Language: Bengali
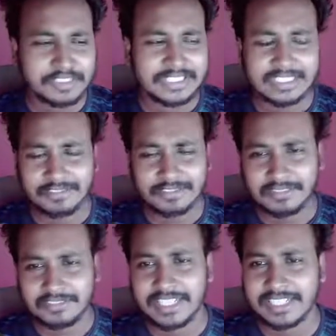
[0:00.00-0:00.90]
চিন্তা করতে
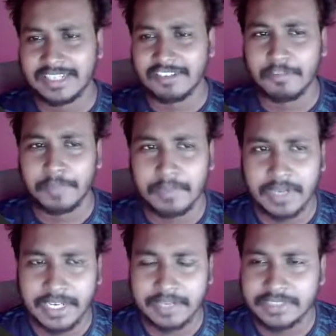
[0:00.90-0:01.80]
করতে একটা কপি
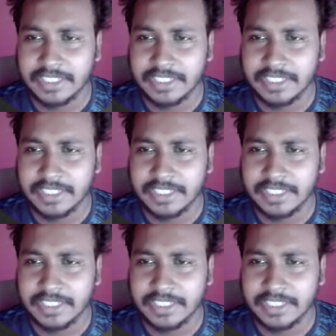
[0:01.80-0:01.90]
বানাইলাম